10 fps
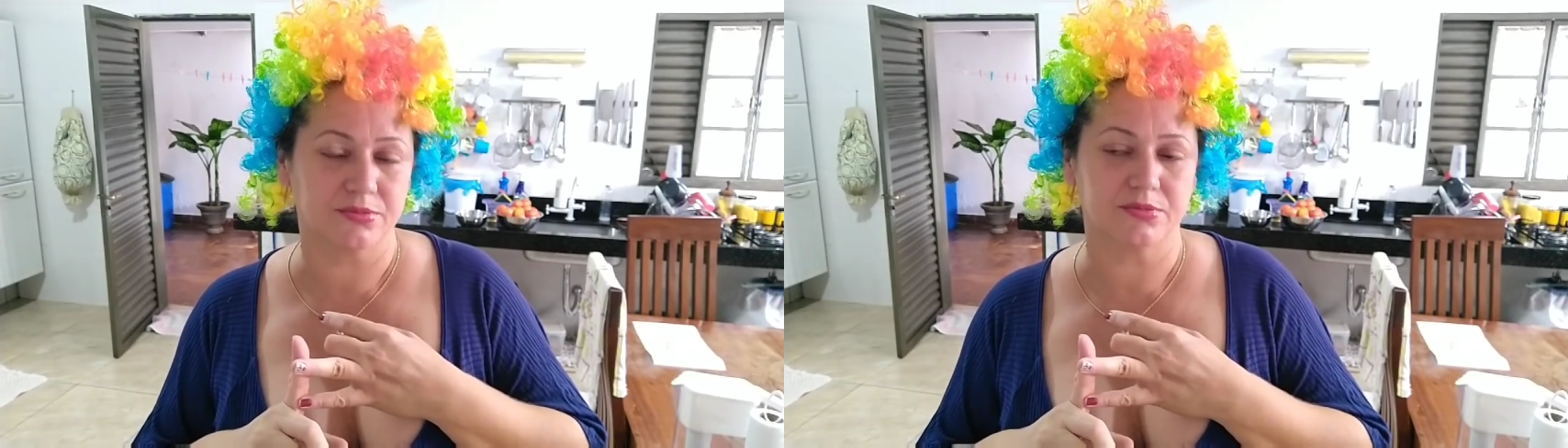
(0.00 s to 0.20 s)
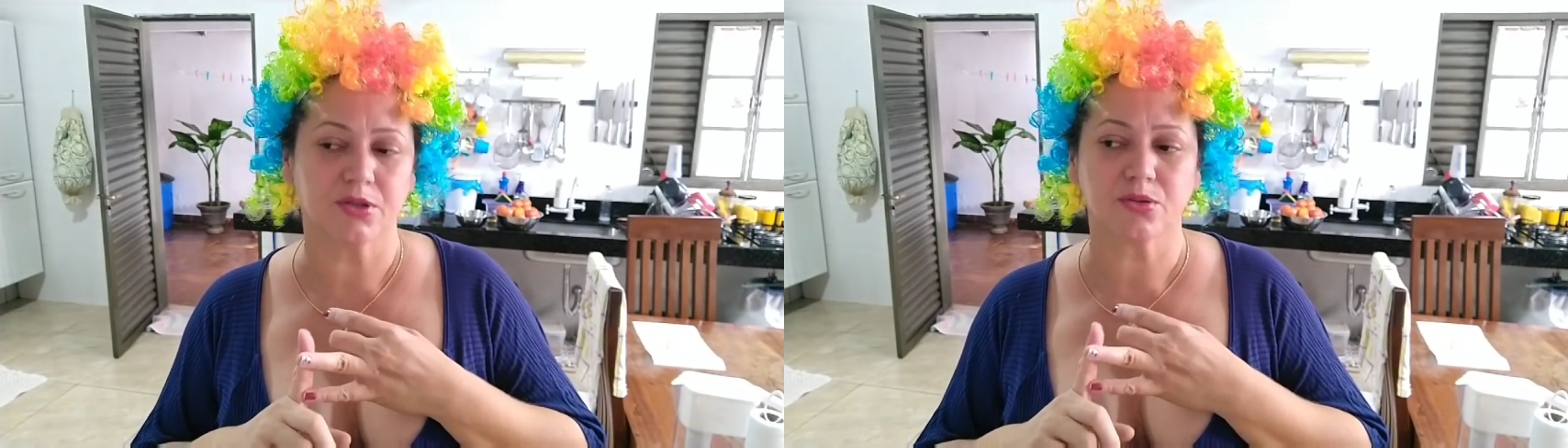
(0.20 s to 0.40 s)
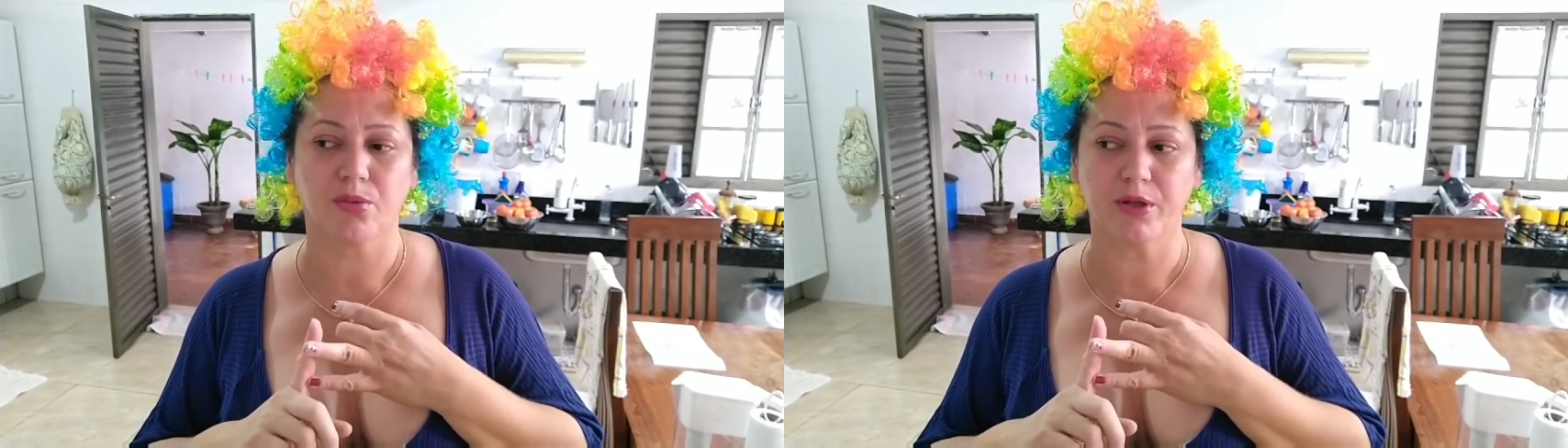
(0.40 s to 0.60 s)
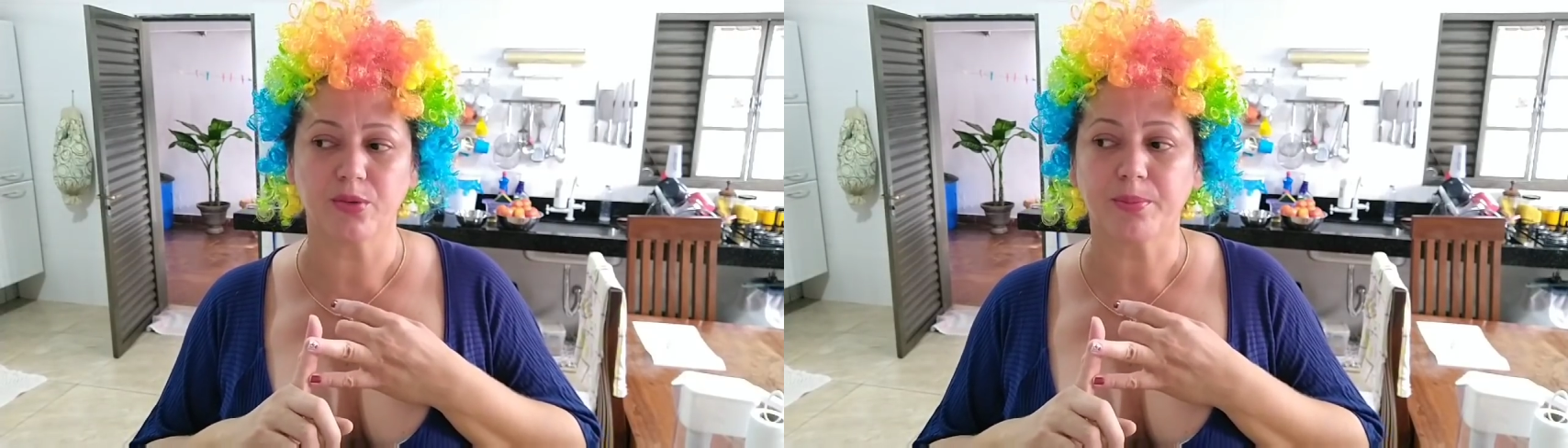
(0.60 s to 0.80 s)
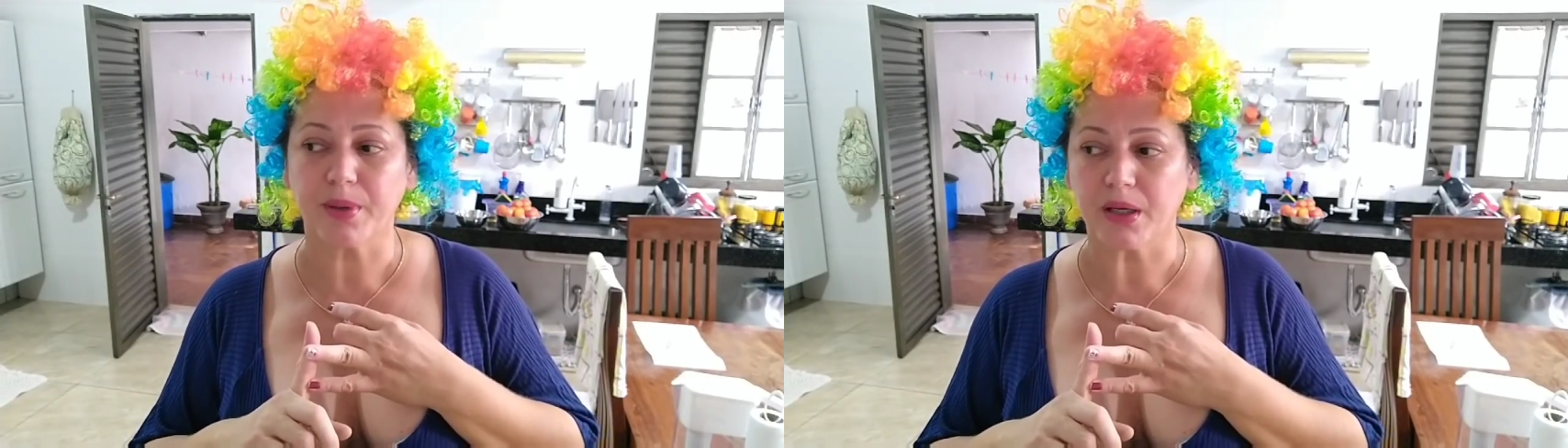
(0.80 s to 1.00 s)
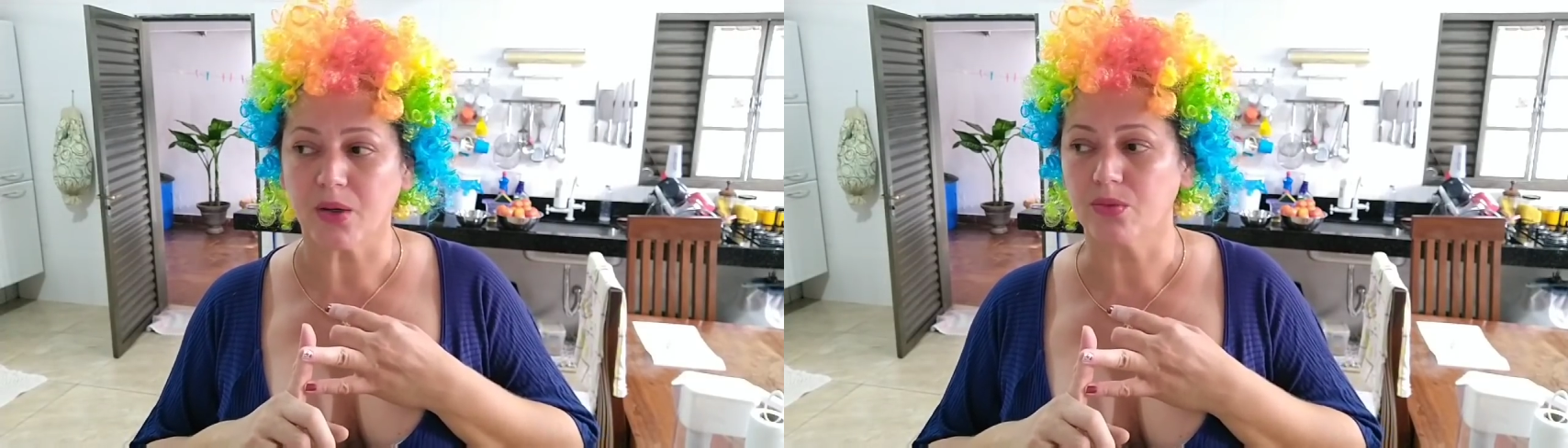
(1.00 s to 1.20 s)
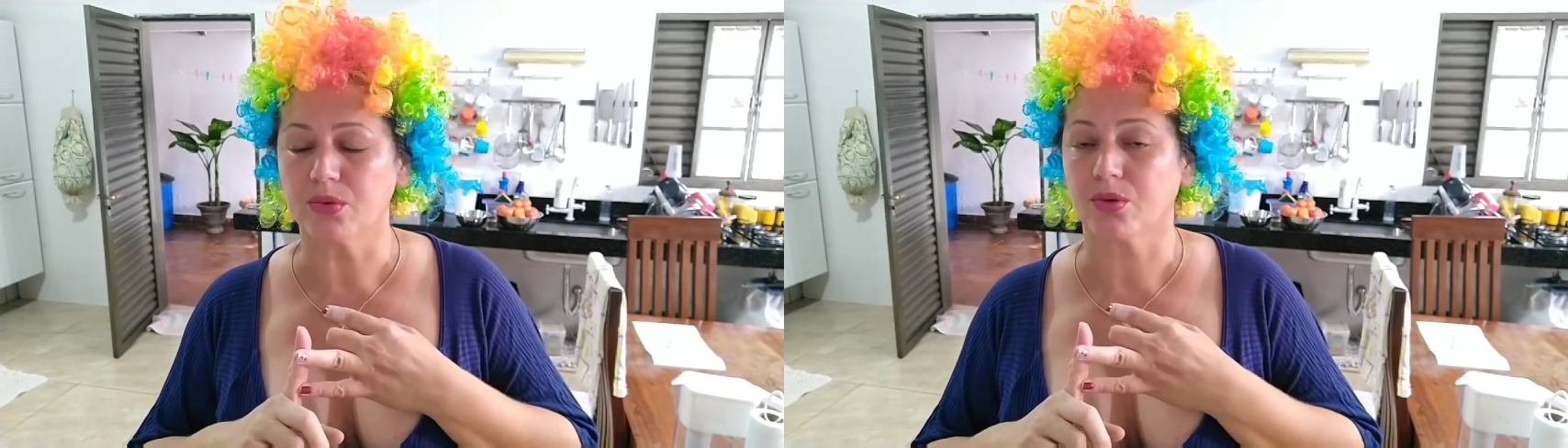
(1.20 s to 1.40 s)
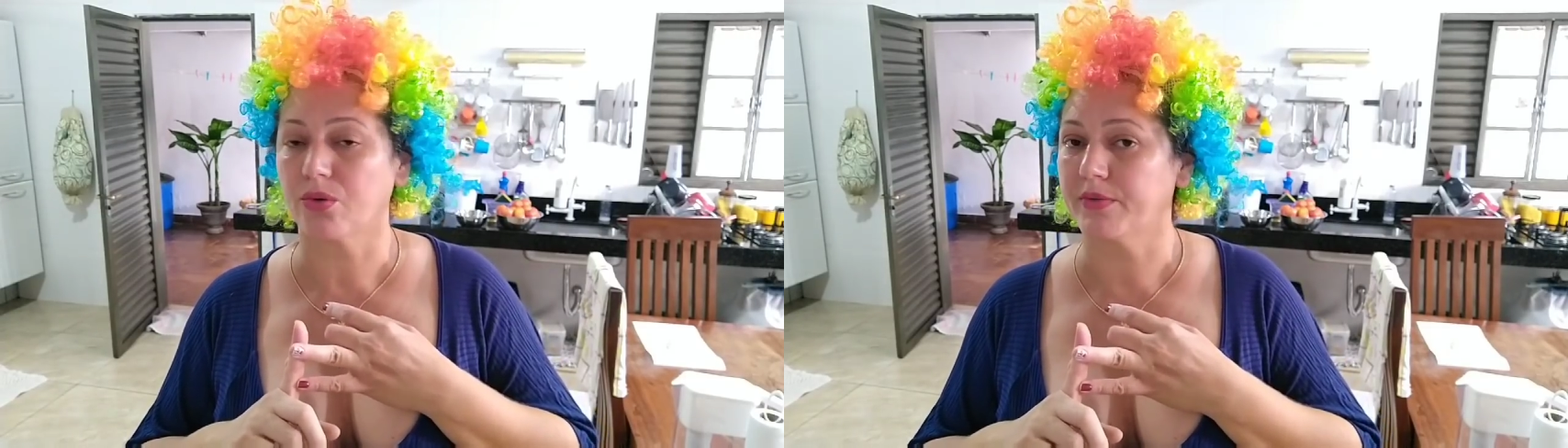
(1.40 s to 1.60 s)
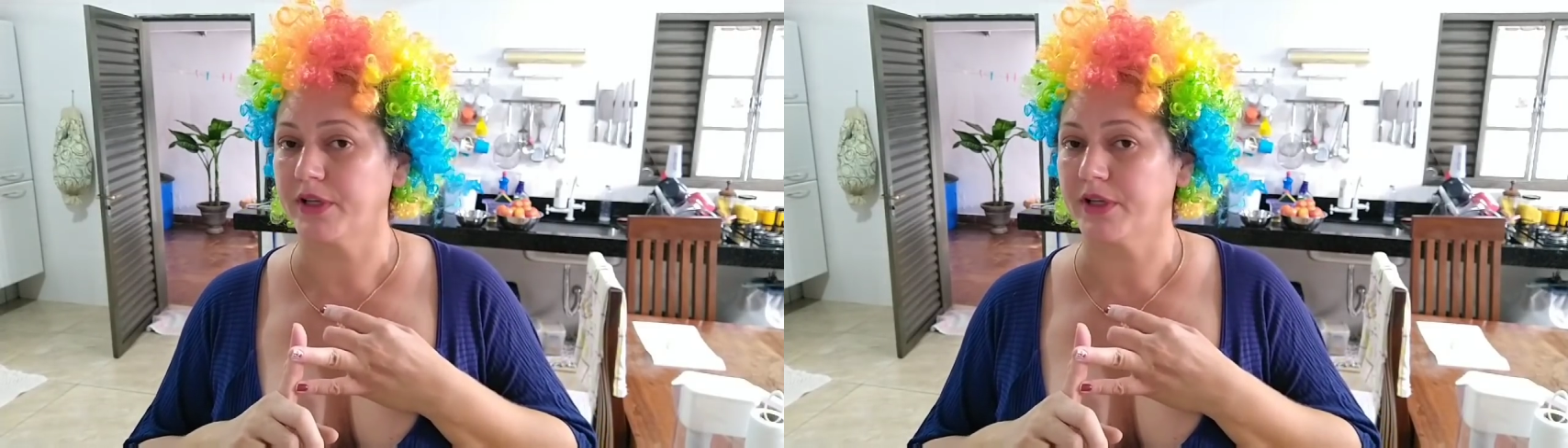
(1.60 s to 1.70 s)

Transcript: Não estou comendo pão, não tô,